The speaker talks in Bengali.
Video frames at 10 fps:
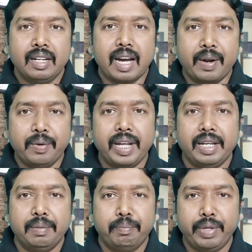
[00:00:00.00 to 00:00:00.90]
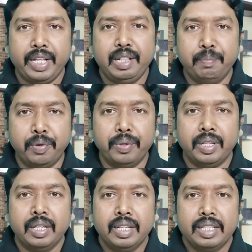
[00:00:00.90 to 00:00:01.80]
কারণেই প্রীতপল
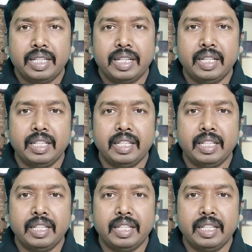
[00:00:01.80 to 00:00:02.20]
তিনি